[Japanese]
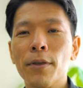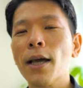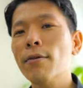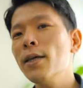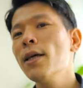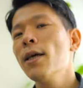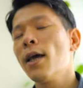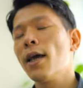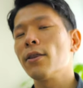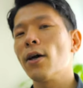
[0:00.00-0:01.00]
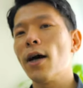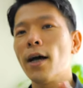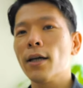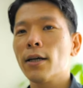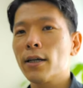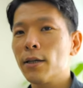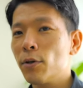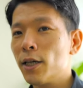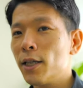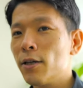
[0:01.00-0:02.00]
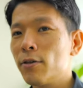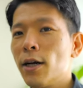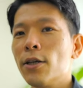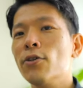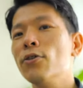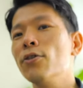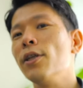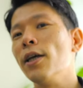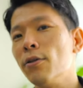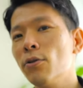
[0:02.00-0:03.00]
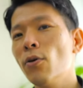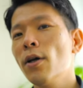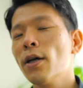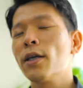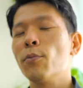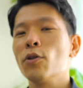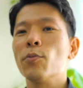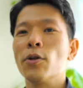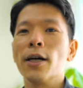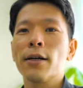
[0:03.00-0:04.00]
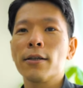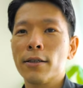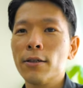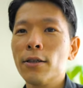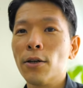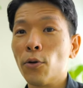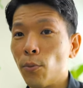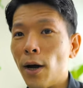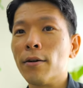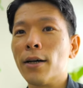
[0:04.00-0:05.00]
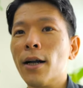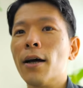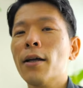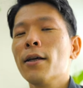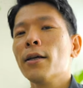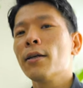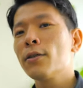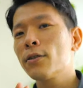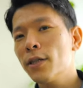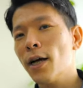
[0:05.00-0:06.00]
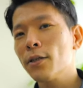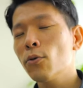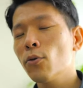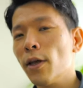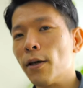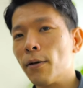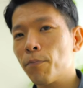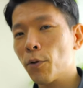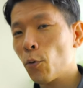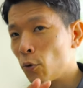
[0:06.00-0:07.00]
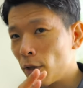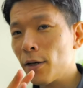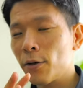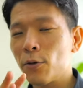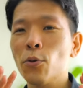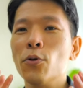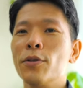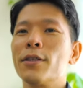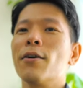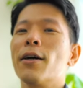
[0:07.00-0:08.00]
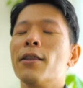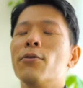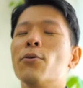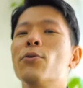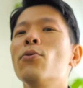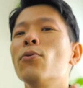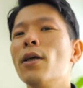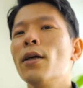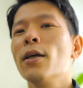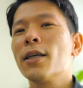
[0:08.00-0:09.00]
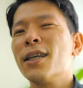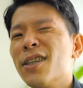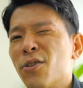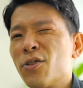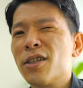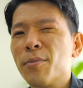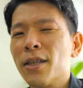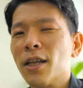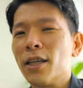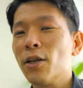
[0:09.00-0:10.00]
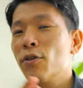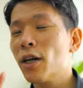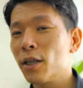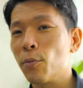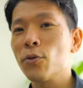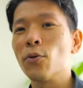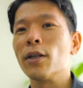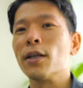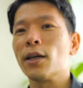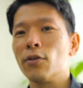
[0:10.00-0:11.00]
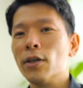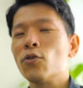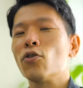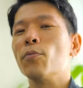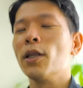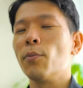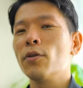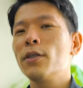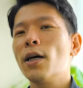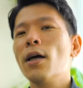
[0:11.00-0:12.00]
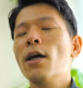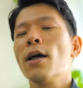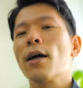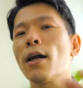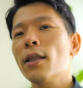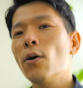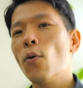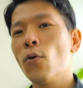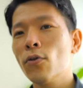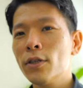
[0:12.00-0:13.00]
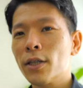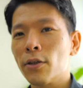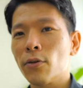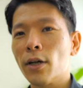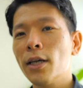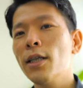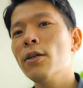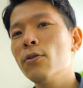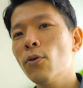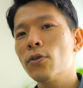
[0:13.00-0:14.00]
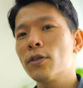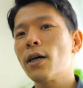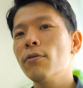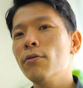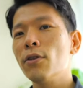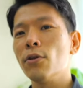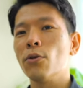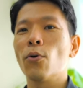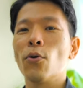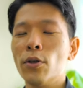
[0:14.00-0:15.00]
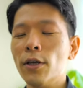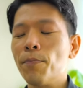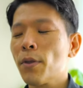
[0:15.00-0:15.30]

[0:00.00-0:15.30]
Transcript: 逆に、えーと、も筋肉が緩んでいると気持ちもリラックスするっていうこともあるからじゃあ外でこれをねどういうふうに使うかっていうと外で緊張してしまったり家の中でもそうなんだけどね職場でもじゃあ体をほぐしたりとか筋肉を使うっていうところに